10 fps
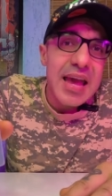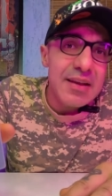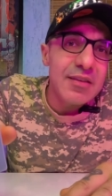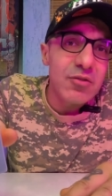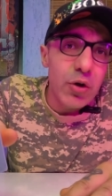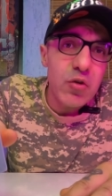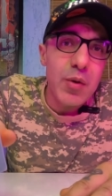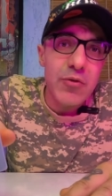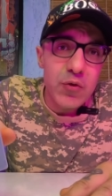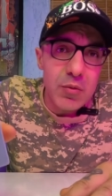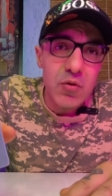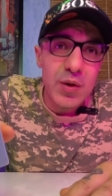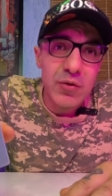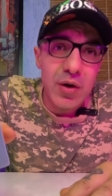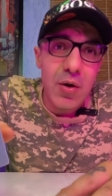esses dois perfumes,
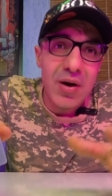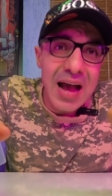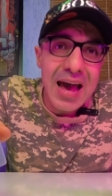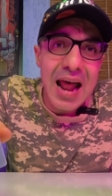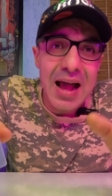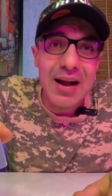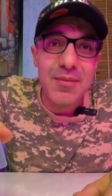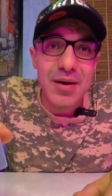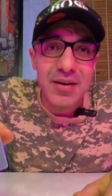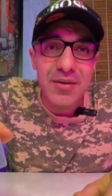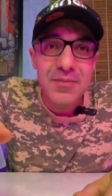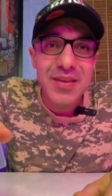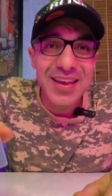pessoal. Caraca, mano.